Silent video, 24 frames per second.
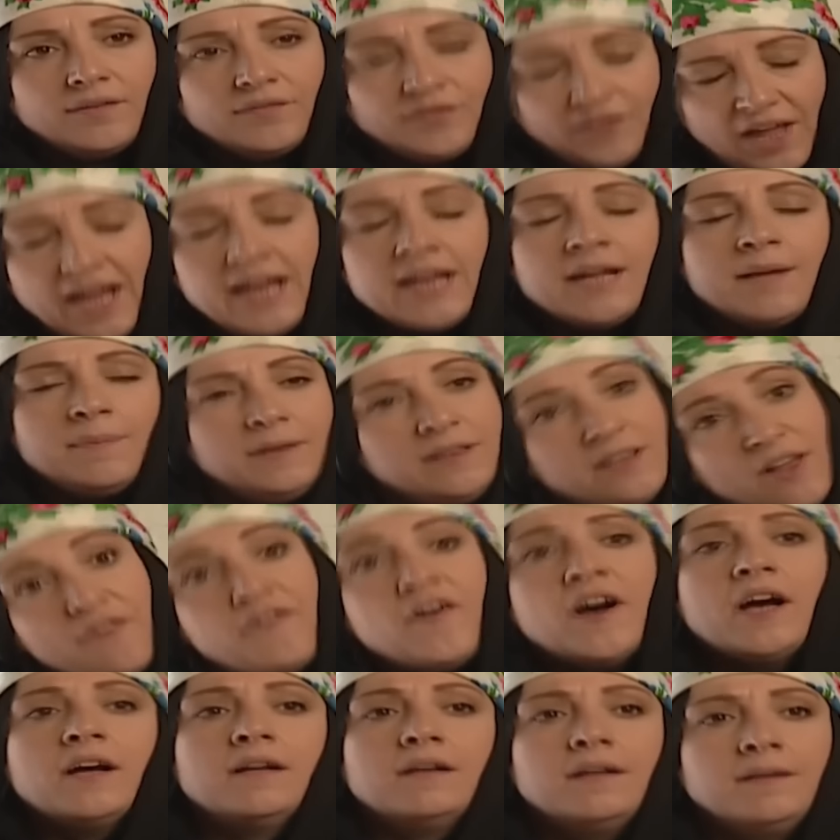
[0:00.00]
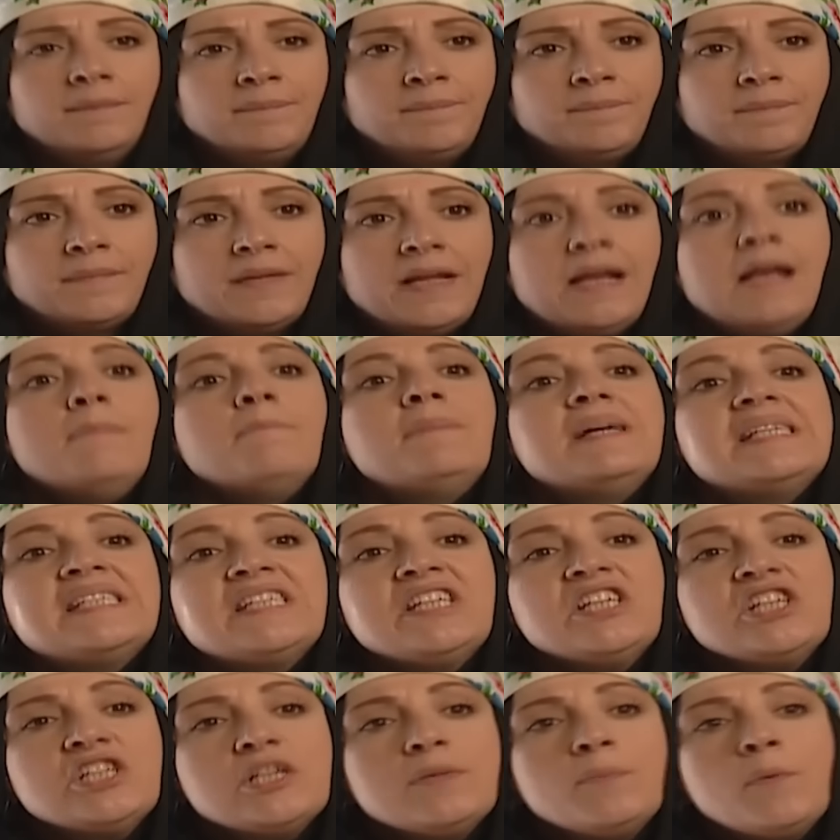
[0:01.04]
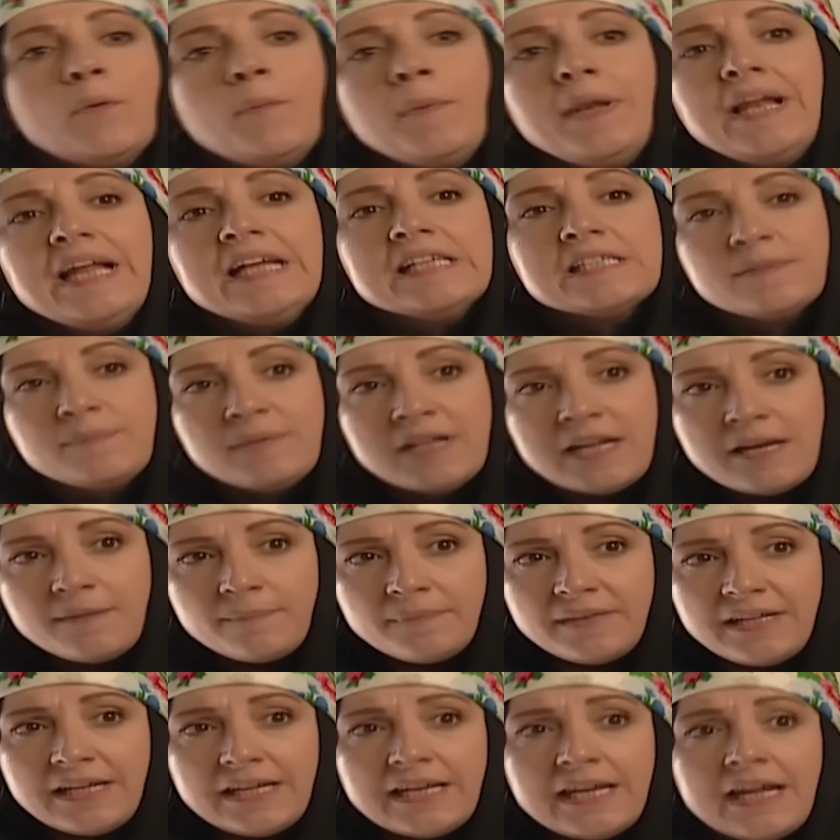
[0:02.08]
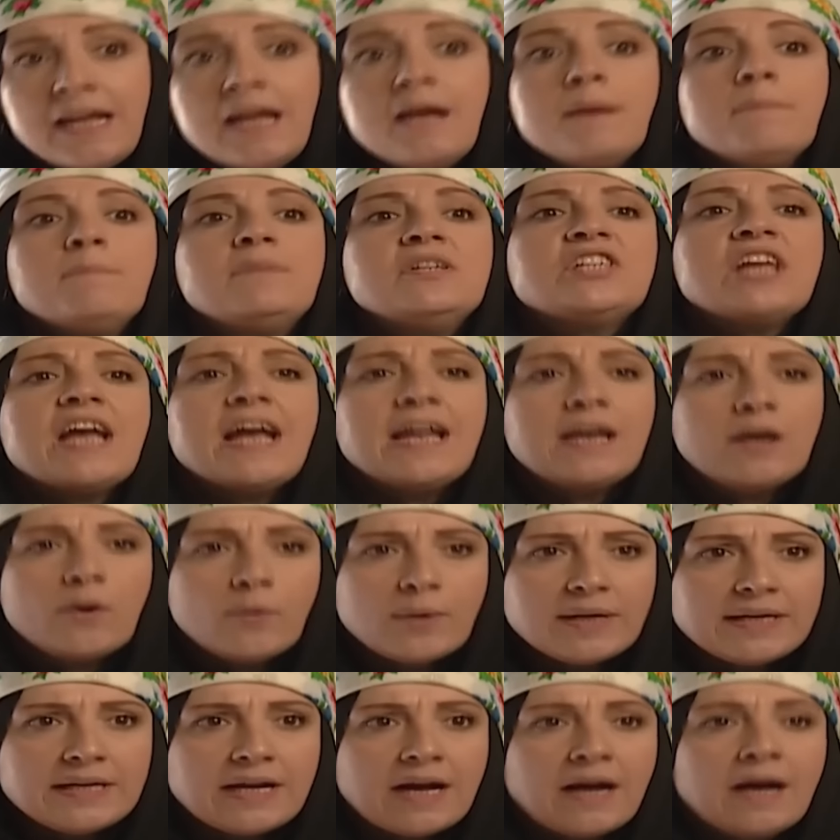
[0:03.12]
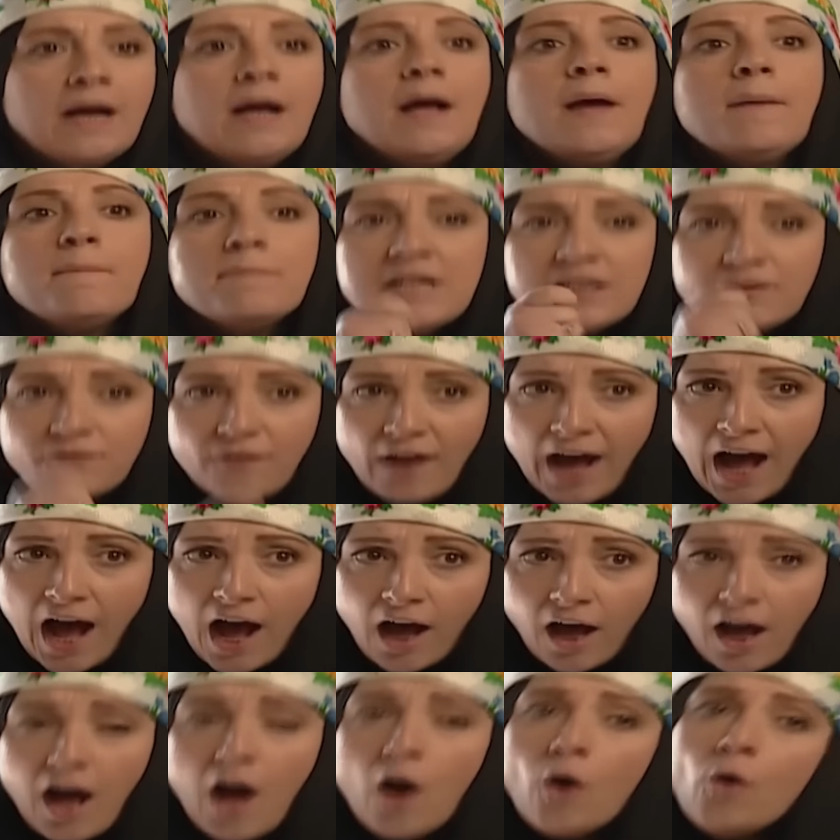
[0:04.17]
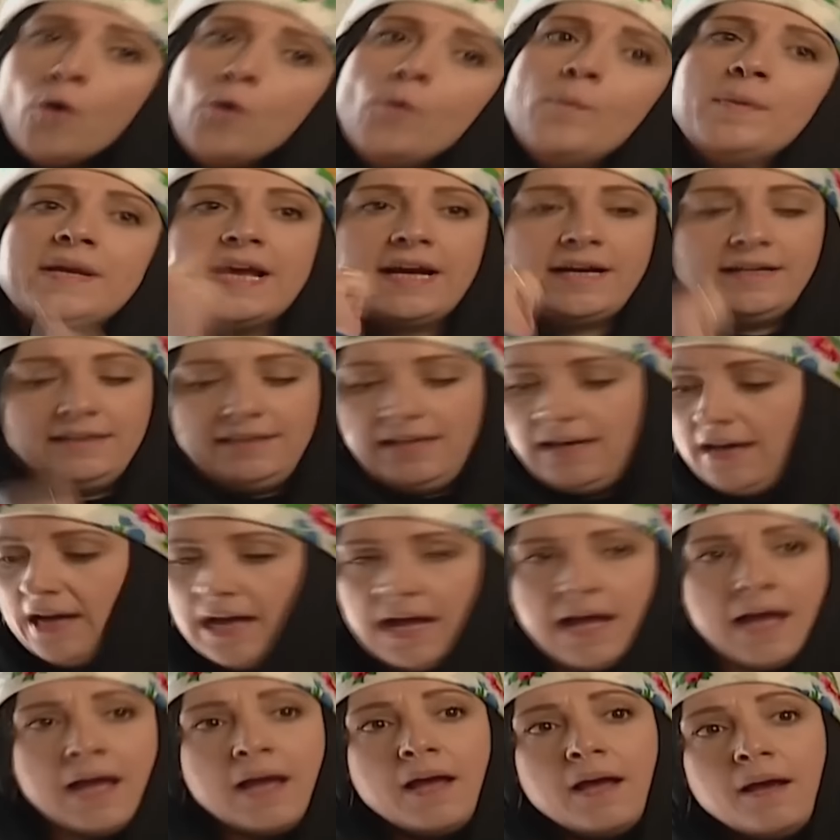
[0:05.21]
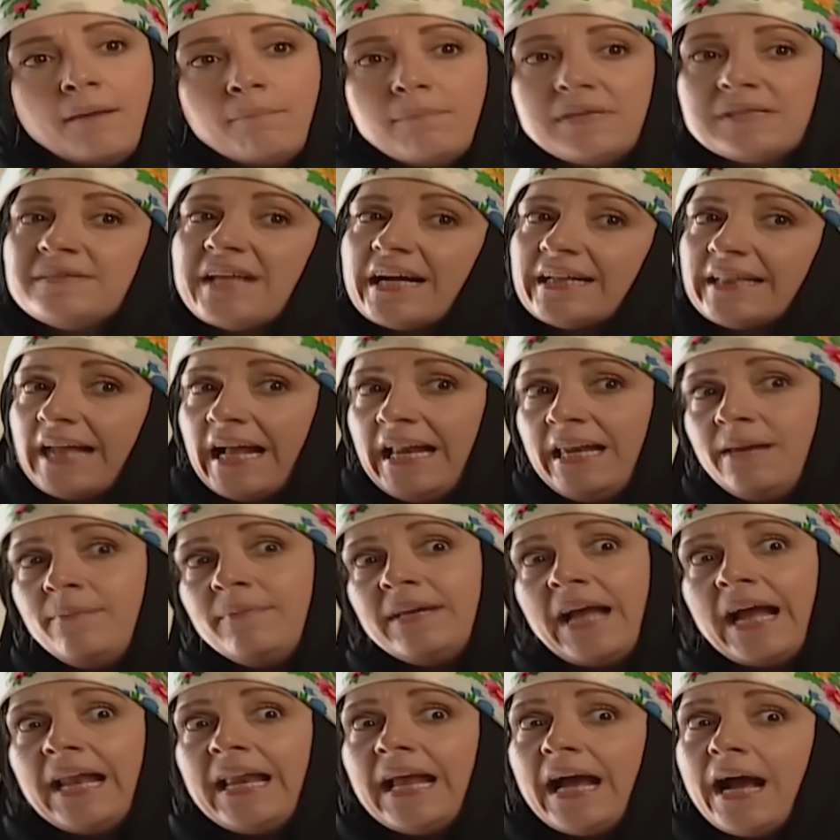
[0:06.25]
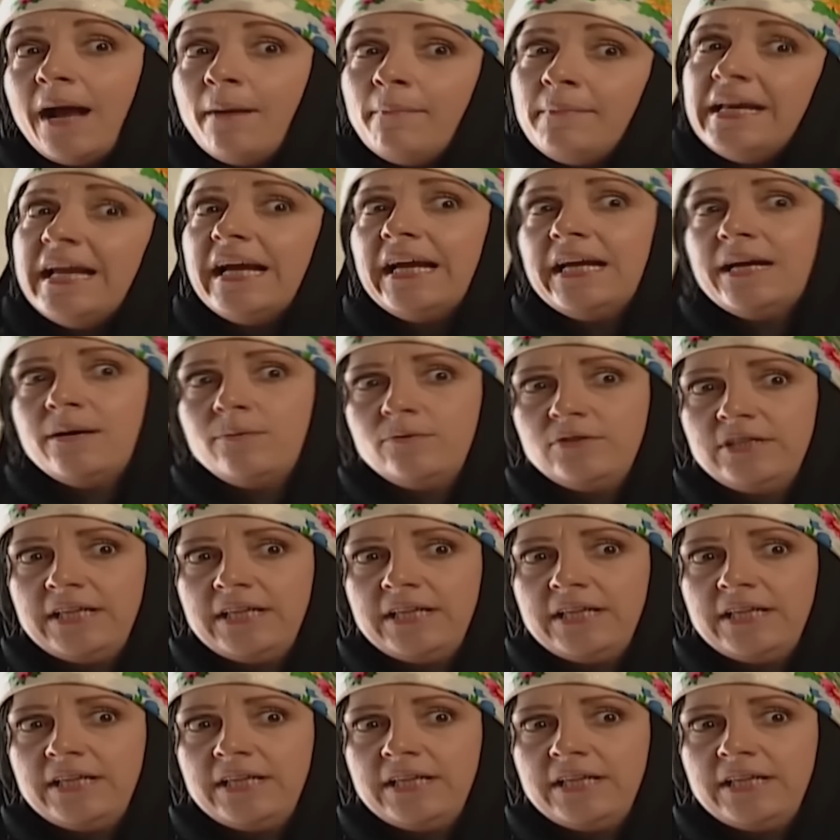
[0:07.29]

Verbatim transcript: طيب اتفقنا بس يجي أبو ملحس من المدينة بيجي أنا وياه بندفع حقها وبناخذها بس بدك تعلمني عليها مليح يا أبو